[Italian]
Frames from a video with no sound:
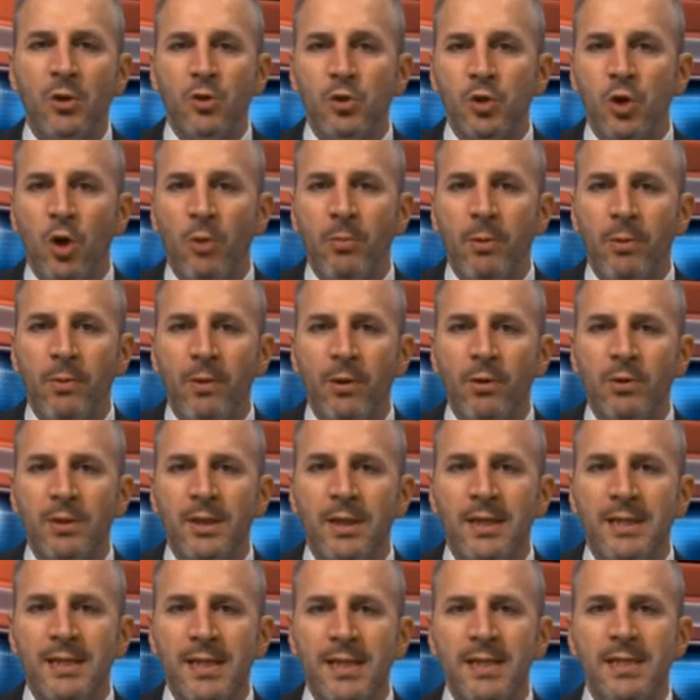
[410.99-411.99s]
Lo scopo è quello
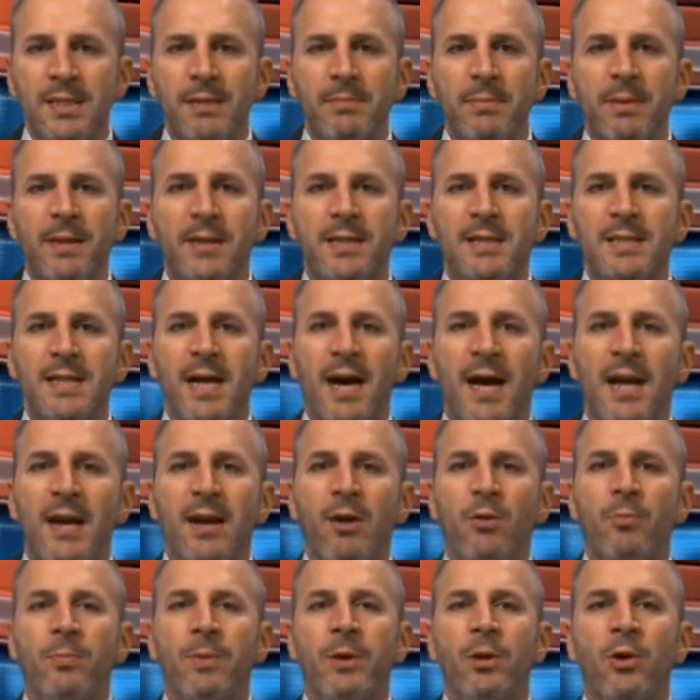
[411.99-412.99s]
di
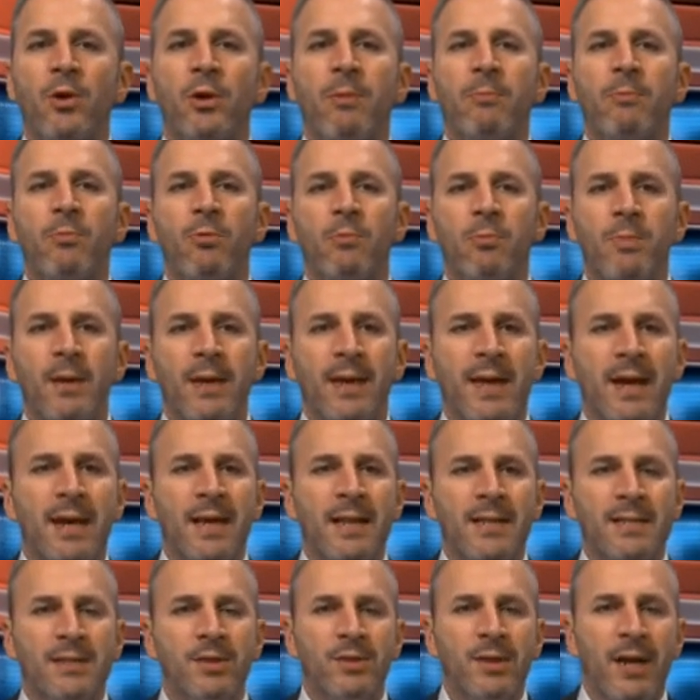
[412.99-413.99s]
sensibilizzare l'opinione pubblica
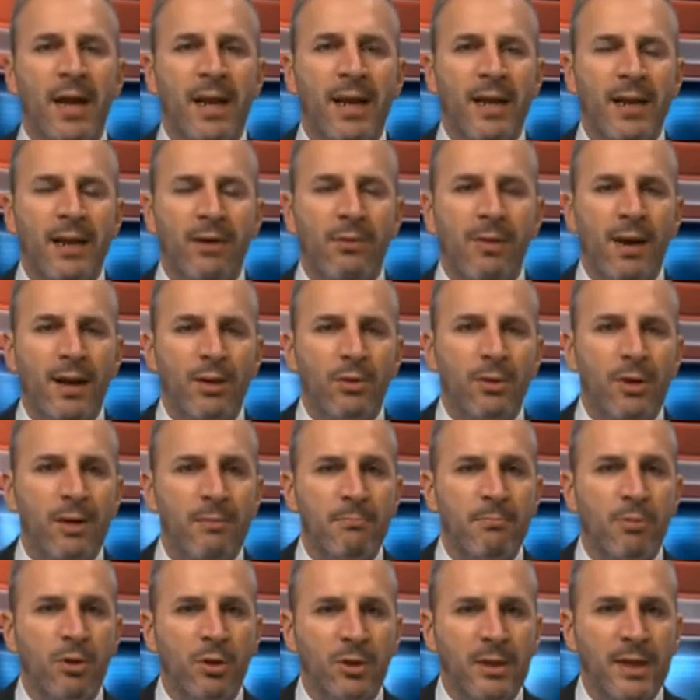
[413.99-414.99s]
nazionale riguardo
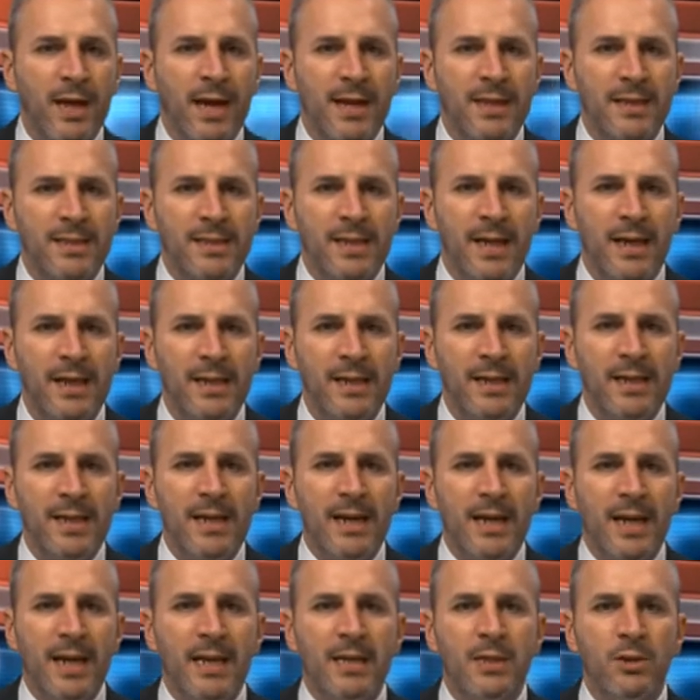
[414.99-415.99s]
all'importanza
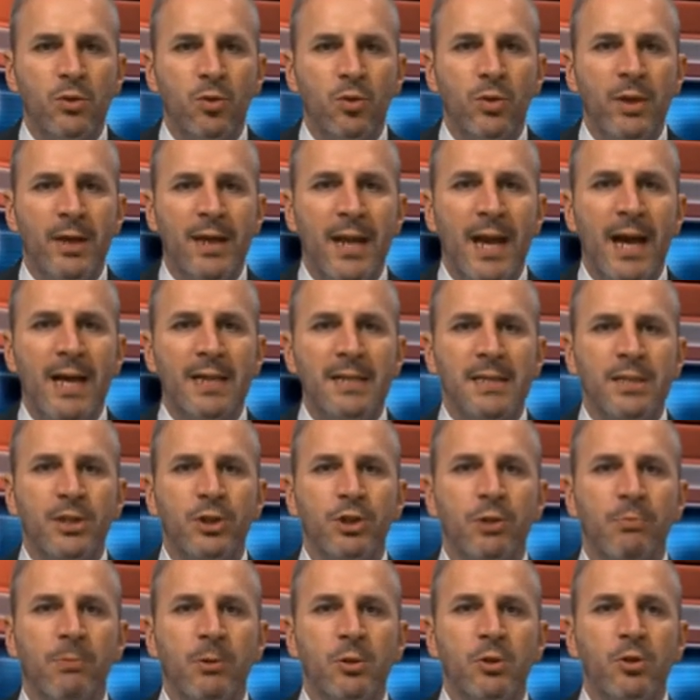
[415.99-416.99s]
che gli studi
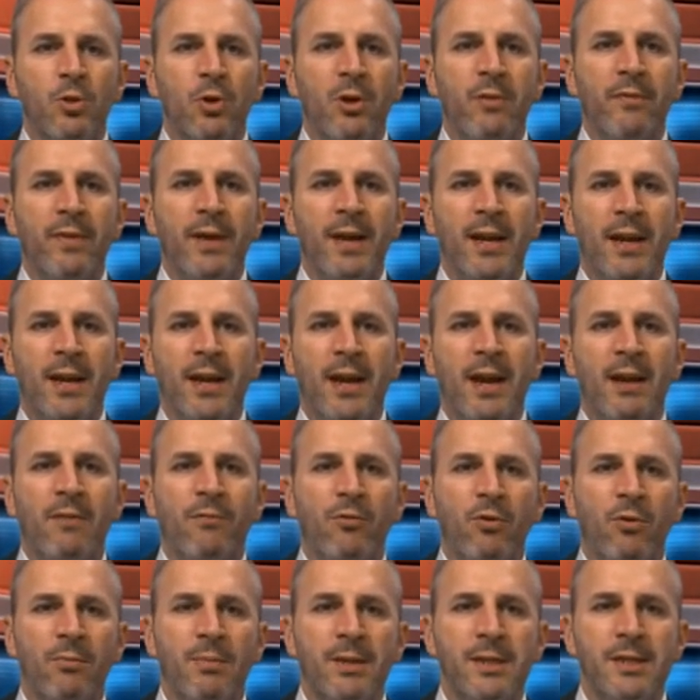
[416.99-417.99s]
classici possono avere nella
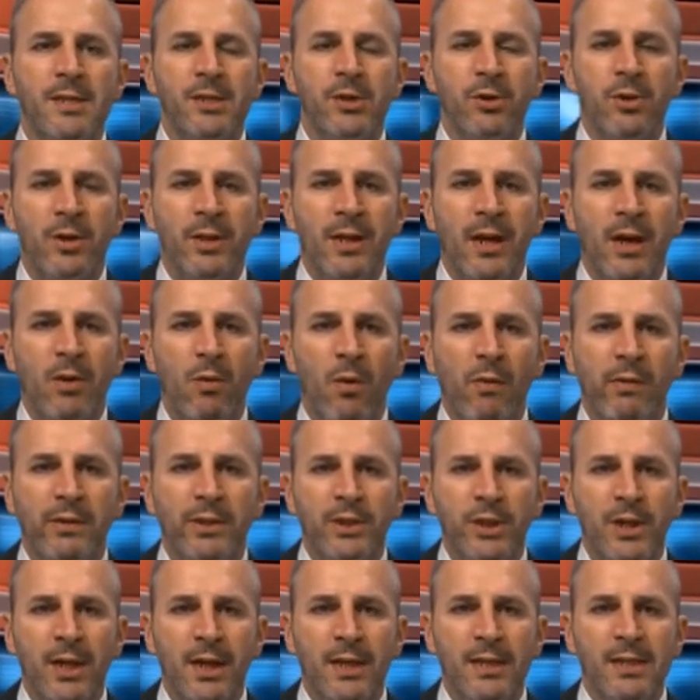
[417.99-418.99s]
formazione delle nuove
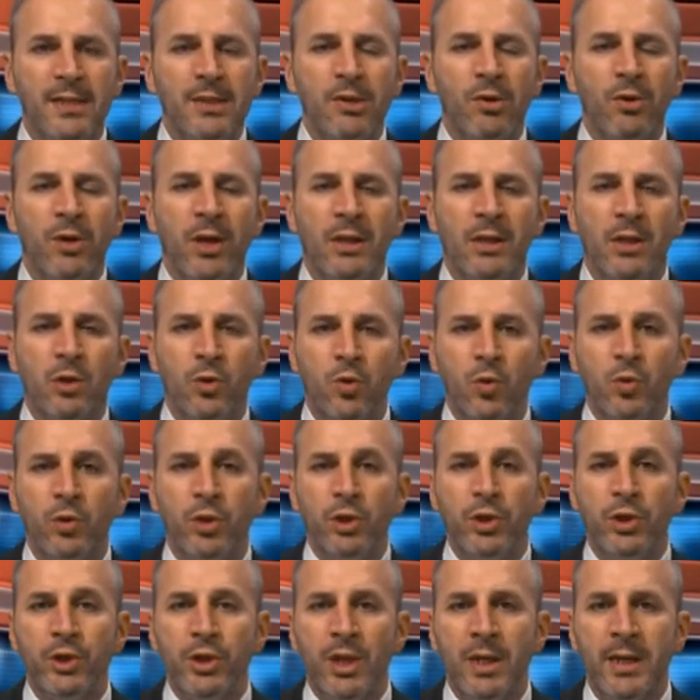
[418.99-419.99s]
generazioni e di
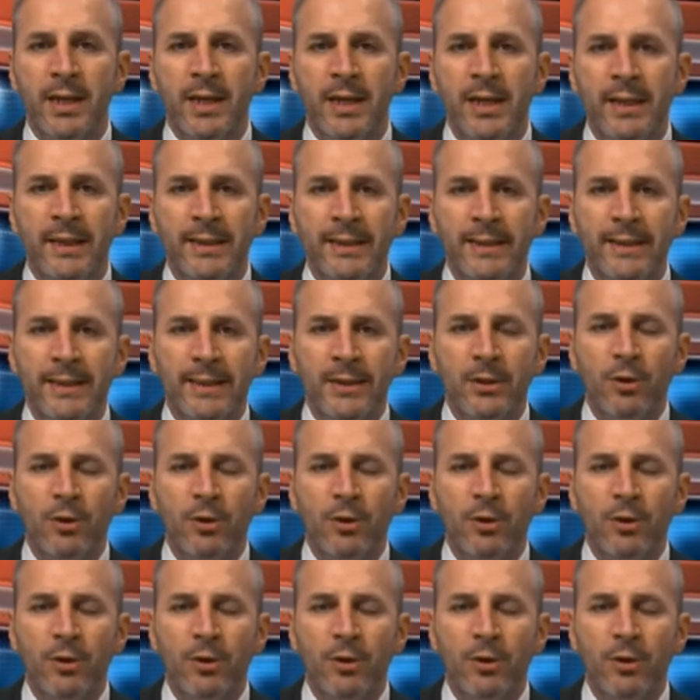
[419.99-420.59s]
tutti i cittadini.